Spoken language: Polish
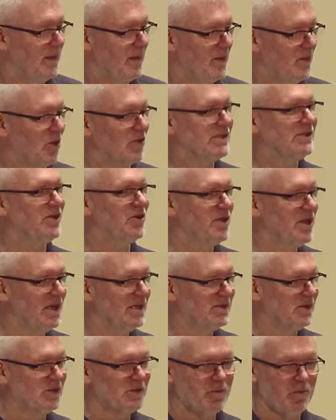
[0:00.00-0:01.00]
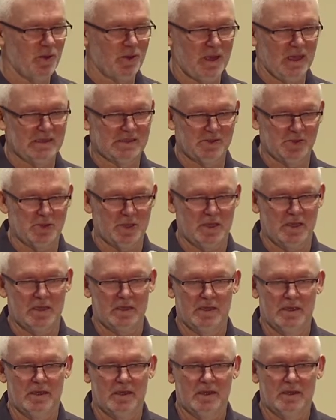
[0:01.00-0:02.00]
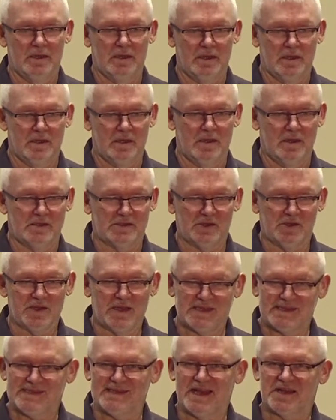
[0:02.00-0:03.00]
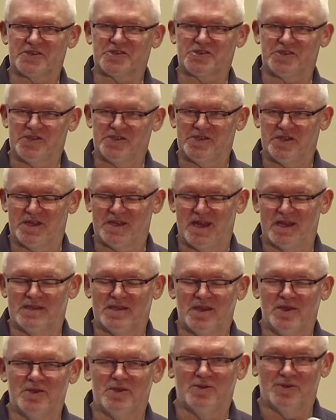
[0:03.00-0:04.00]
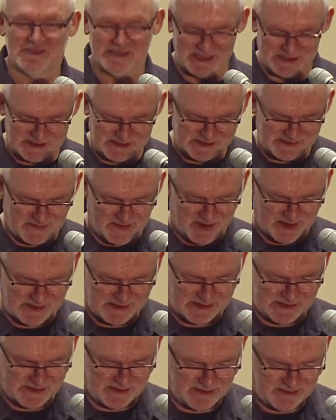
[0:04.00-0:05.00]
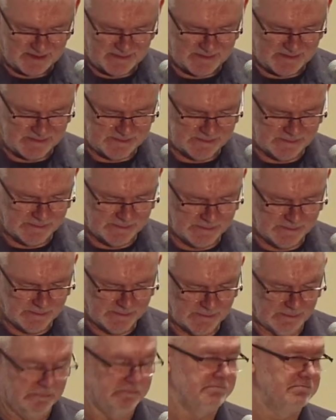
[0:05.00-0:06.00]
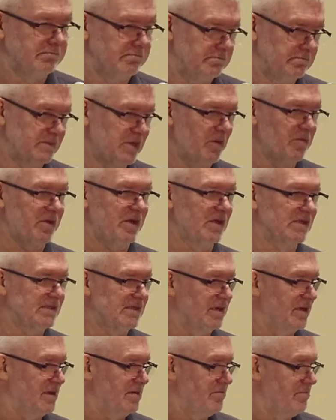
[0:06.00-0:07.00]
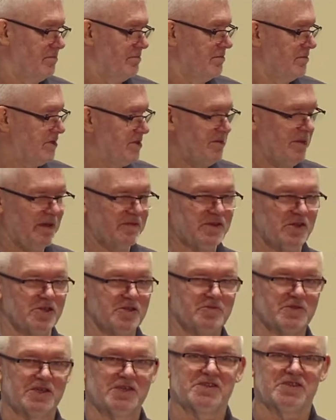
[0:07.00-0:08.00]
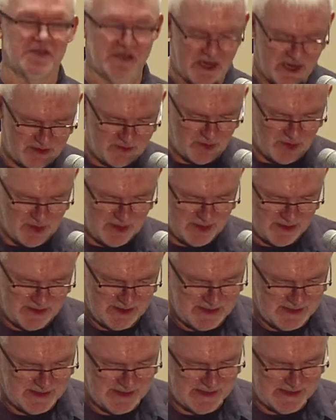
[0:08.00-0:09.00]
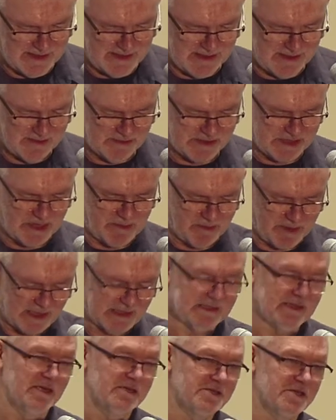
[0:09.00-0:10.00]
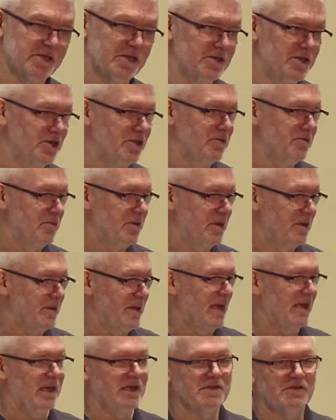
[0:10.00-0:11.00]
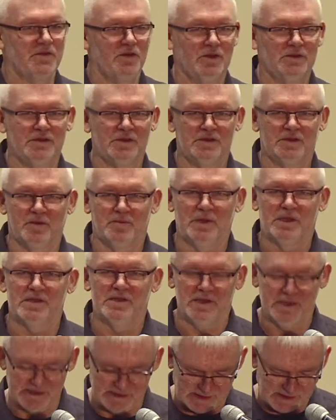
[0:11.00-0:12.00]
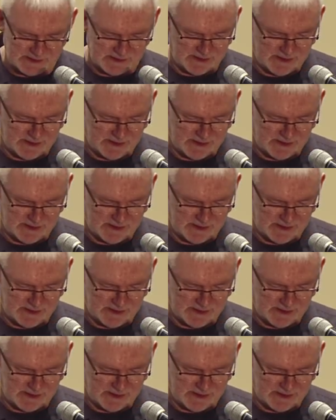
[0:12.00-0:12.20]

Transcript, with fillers: to co Jezus pokazuje? Co jest na szczycie rankingu satysfakcji? To proste. Trzeba wziąć prześcieradło, przepasać się nim, nalać wody do miednicy